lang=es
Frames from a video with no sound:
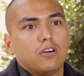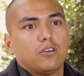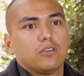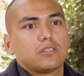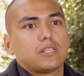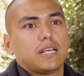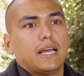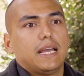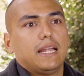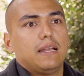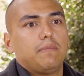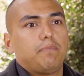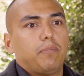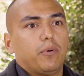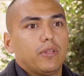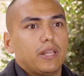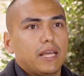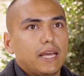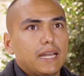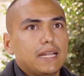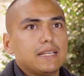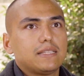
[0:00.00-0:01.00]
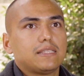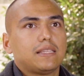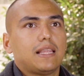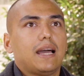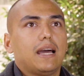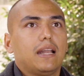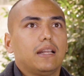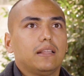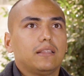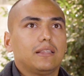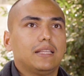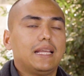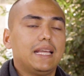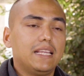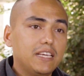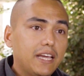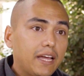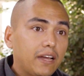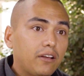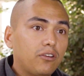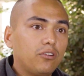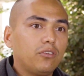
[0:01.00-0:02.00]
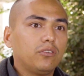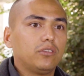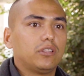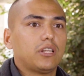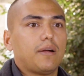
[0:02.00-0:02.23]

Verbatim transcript: O sea, el poder estar de lleno